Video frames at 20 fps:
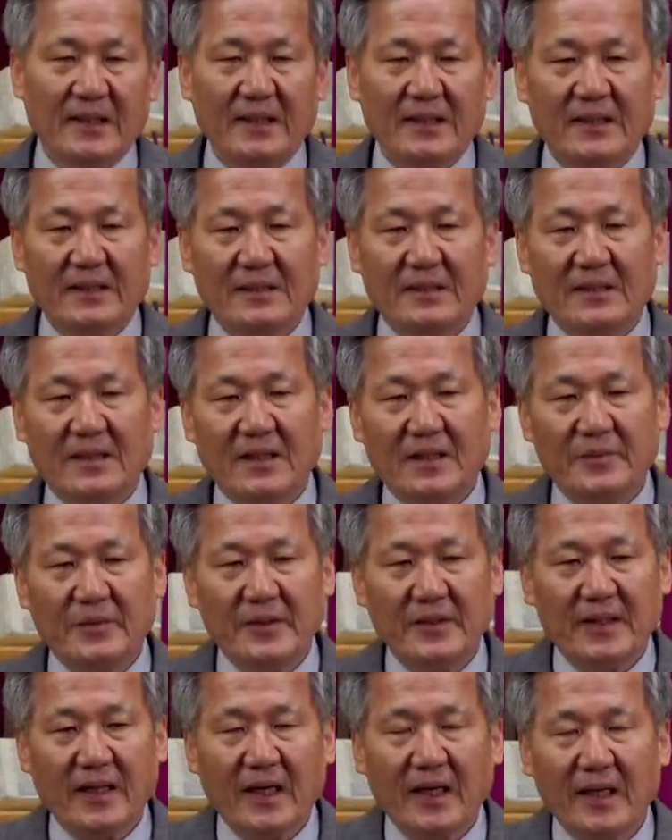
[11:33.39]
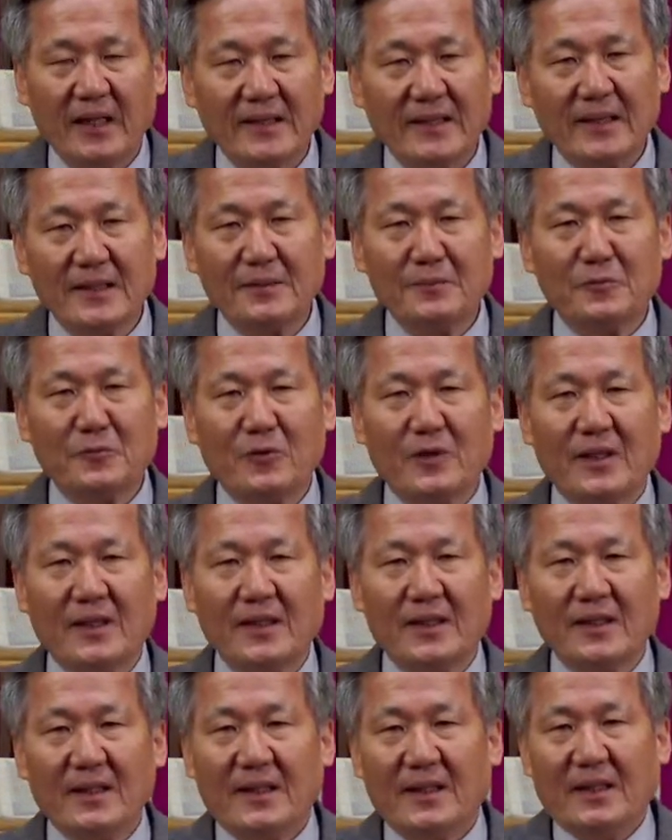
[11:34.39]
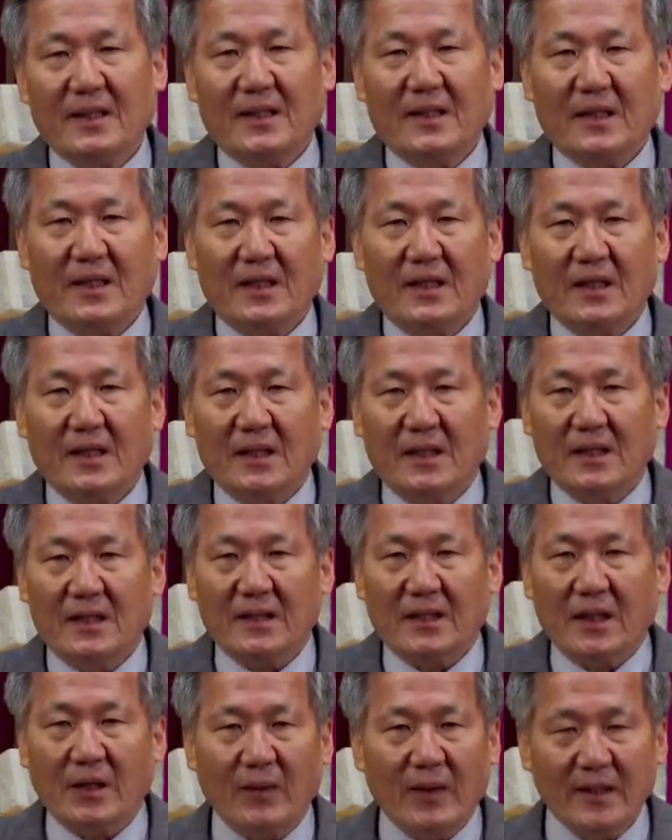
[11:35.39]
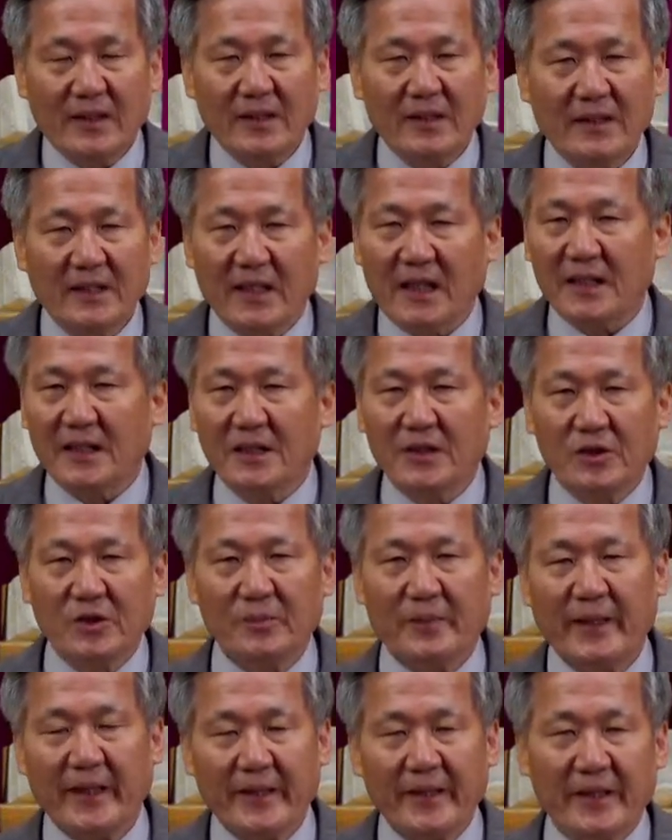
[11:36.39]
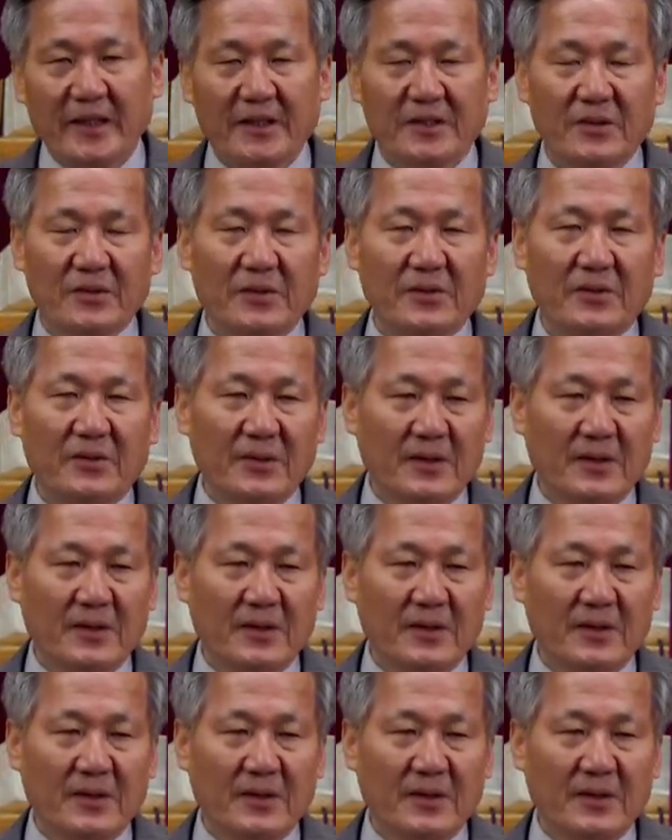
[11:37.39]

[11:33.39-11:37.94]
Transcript: 그렇게 하면 나 하나님과 아, 대화를 이야기를 좀 해야 되겠어요.